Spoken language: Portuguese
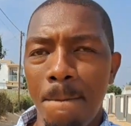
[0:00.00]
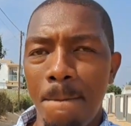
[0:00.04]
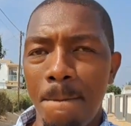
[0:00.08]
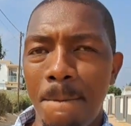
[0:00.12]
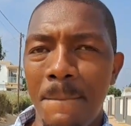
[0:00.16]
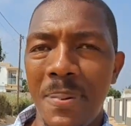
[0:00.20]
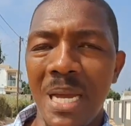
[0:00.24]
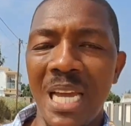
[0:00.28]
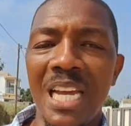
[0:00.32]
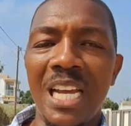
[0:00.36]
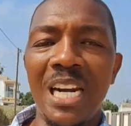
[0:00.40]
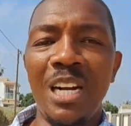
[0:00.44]

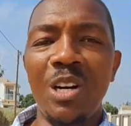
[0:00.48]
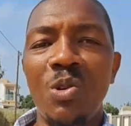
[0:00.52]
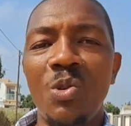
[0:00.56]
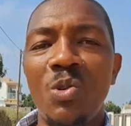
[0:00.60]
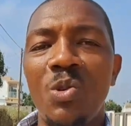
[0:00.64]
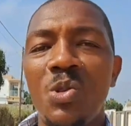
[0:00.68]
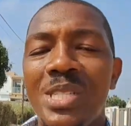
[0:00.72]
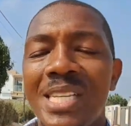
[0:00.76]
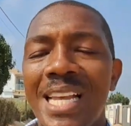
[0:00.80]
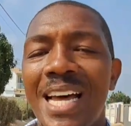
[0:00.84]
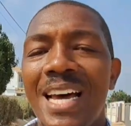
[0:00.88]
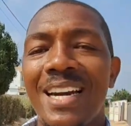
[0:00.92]

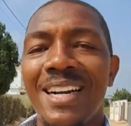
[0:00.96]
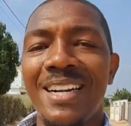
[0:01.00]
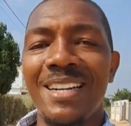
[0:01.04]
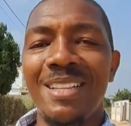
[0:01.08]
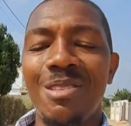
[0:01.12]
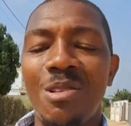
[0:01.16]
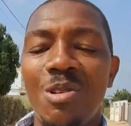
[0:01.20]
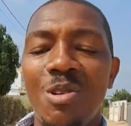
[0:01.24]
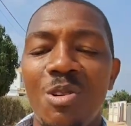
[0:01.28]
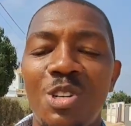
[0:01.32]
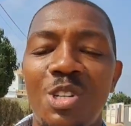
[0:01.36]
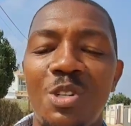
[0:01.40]
pelos
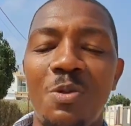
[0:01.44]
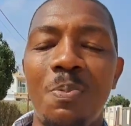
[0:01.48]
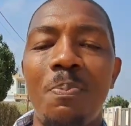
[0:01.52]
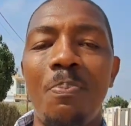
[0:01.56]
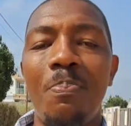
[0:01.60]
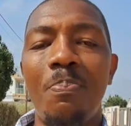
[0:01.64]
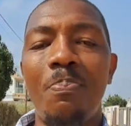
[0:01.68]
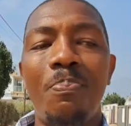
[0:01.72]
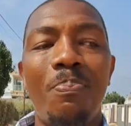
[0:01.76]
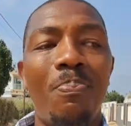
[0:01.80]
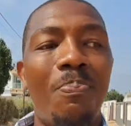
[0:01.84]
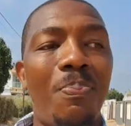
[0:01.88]
arredores,
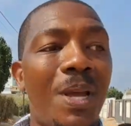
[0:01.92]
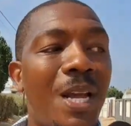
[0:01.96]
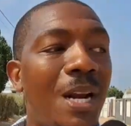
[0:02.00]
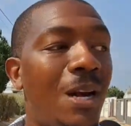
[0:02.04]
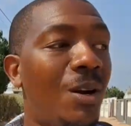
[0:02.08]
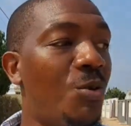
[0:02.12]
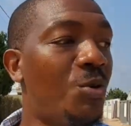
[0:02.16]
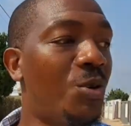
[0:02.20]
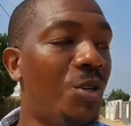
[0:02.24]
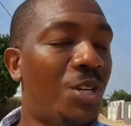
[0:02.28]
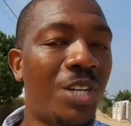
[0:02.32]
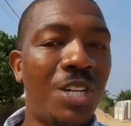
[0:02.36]

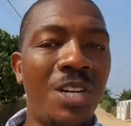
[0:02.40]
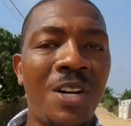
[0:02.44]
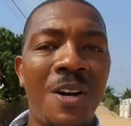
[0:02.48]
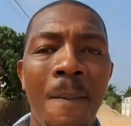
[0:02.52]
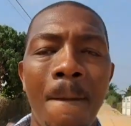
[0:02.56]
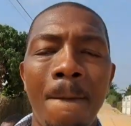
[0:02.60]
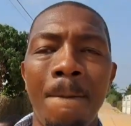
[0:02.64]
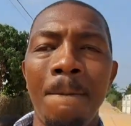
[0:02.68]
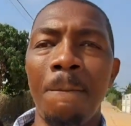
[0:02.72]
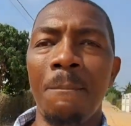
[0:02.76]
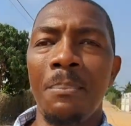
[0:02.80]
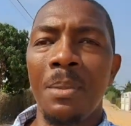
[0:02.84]
pelos
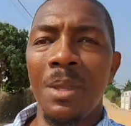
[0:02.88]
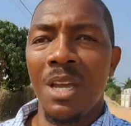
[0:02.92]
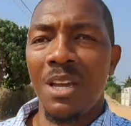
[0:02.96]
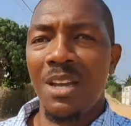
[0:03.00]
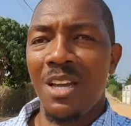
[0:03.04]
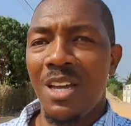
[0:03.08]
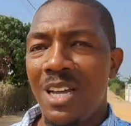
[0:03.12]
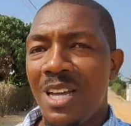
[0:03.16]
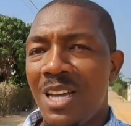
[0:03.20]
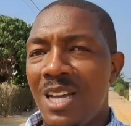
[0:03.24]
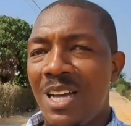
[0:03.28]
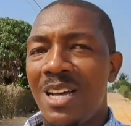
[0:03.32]

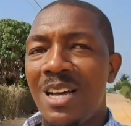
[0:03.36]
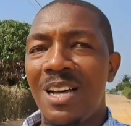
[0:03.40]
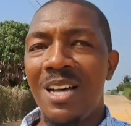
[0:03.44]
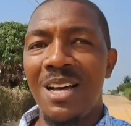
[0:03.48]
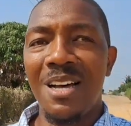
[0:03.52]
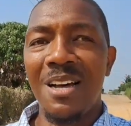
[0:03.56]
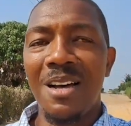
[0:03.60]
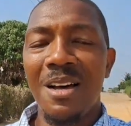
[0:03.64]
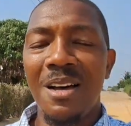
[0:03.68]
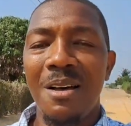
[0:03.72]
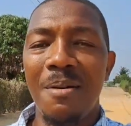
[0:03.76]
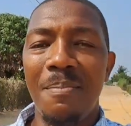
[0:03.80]

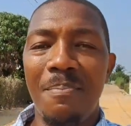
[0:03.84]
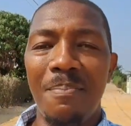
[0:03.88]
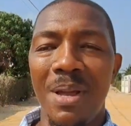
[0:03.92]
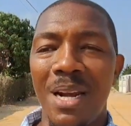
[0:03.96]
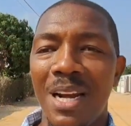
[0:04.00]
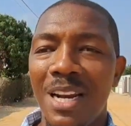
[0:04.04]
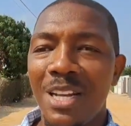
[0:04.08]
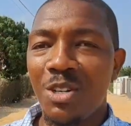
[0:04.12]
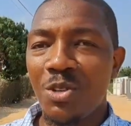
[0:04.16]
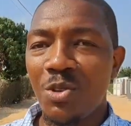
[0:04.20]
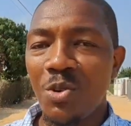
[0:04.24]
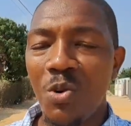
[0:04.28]
uh,
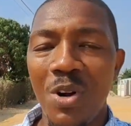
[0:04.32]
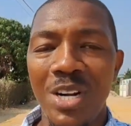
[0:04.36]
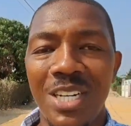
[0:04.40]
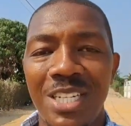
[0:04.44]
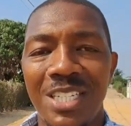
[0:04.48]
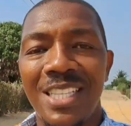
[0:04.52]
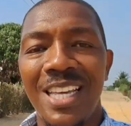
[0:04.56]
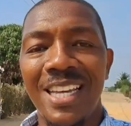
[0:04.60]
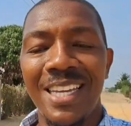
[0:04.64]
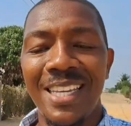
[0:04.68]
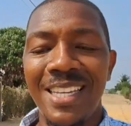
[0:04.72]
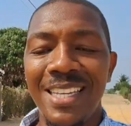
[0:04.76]
pelas ruas
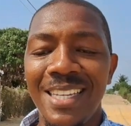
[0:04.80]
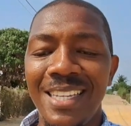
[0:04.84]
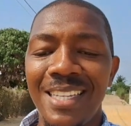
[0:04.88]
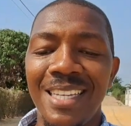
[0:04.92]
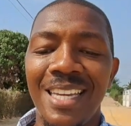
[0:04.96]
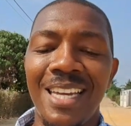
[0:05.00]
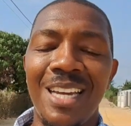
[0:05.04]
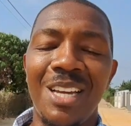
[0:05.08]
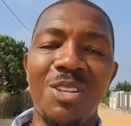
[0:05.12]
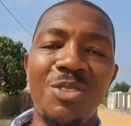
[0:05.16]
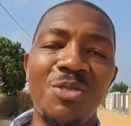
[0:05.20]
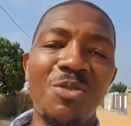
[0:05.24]
daqui
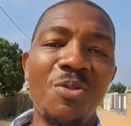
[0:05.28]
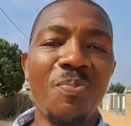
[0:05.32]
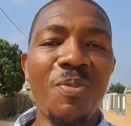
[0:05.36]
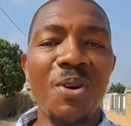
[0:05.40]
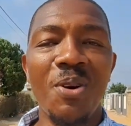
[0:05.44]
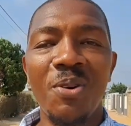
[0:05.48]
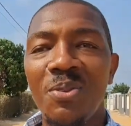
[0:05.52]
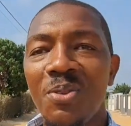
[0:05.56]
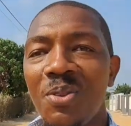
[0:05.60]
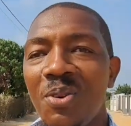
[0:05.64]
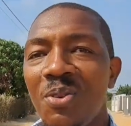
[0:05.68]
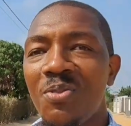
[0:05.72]
do
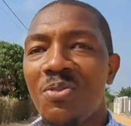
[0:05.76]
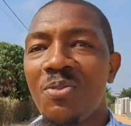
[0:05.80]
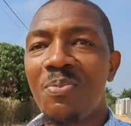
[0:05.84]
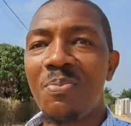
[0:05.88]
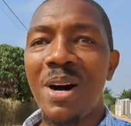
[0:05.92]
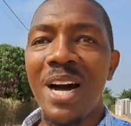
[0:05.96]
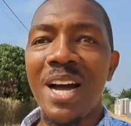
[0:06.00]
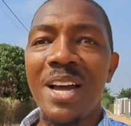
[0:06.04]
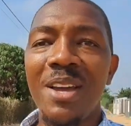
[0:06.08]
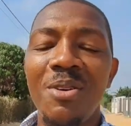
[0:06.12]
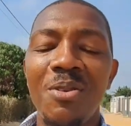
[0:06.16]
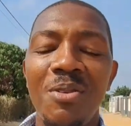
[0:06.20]
meu novo
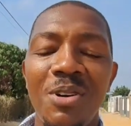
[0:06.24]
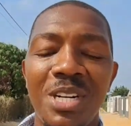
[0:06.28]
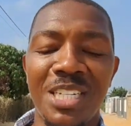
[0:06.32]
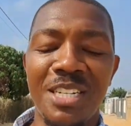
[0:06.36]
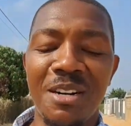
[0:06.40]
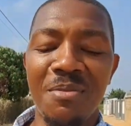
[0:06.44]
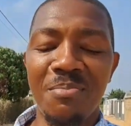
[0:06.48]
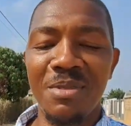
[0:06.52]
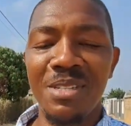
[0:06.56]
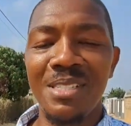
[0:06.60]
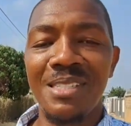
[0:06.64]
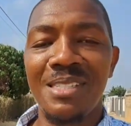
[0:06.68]
bairro,
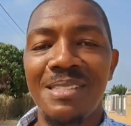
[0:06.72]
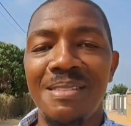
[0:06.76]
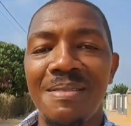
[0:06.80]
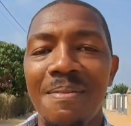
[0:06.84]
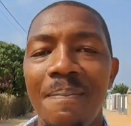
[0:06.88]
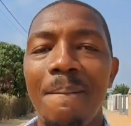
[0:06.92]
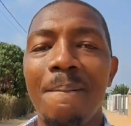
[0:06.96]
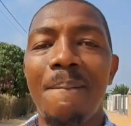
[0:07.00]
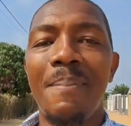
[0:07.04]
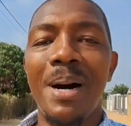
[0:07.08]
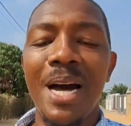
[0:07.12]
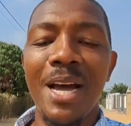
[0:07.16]
chama-se
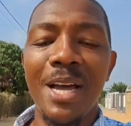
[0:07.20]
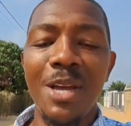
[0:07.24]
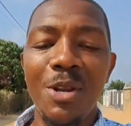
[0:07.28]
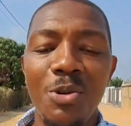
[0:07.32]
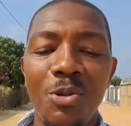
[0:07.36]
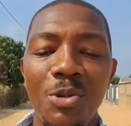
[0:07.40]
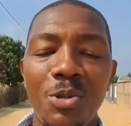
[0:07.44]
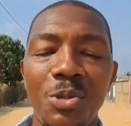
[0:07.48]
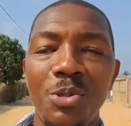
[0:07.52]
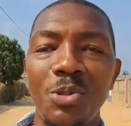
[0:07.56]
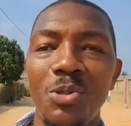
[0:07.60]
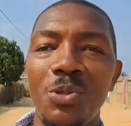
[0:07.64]

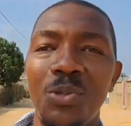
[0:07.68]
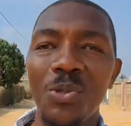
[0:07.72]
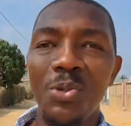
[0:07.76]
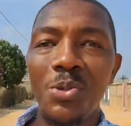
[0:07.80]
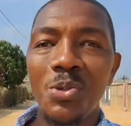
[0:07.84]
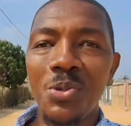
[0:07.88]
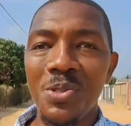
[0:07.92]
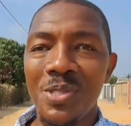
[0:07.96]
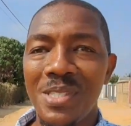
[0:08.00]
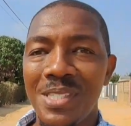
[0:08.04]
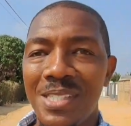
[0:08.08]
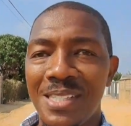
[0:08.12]
Bairro
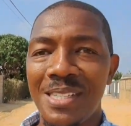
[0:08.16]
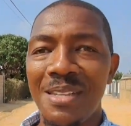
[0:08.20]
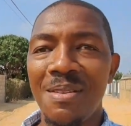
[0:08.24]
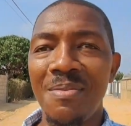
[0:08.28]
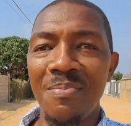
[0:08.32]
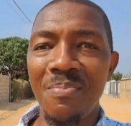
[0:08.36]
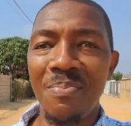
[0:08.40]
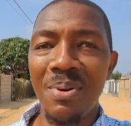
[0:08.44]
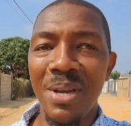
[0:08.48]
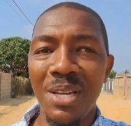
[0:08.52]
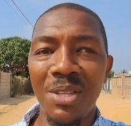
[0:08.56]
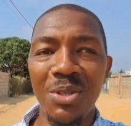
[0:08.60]
do
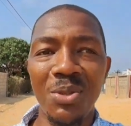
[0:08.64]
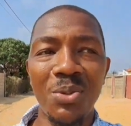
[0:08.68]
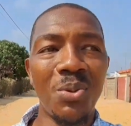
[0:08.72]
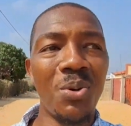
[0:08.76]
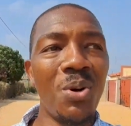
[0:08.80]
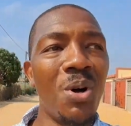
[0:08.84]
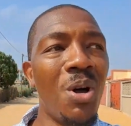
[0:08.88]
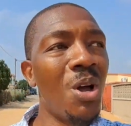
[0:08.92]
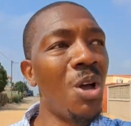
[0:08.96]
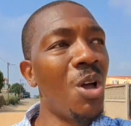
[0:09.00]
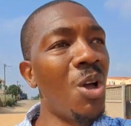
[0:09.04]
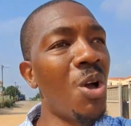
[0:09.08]
Zimpeto.
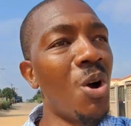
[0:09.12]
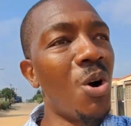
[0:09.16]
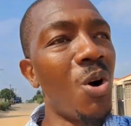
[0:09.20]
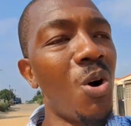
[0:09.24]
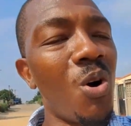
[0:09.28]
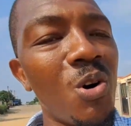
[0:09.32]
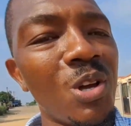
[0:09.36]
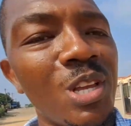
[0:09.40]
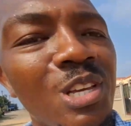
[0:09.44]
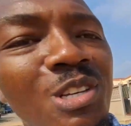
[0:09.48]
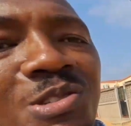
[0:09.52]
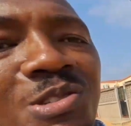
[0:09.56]
Olhem